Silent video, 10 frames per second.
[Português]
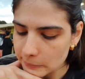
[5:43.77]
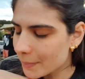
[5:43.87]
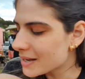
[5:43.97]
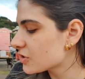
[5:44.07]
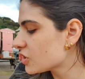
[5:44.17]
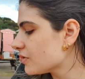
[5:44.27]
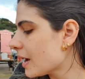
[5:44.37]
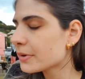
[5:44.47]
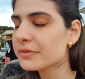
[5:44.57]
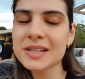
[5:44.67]
Mas a gente vai
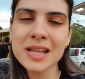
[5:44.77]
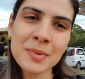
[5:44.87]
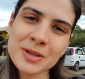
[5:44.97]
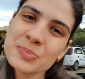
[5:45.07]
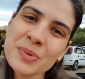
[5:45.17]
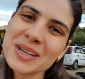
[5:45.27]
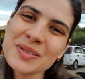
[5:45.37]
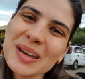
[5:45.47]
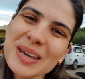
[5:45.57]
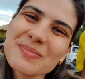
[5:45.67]
aproveitar mais um pouquinho
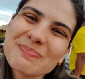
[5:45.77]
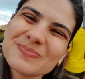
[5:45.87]
aqui.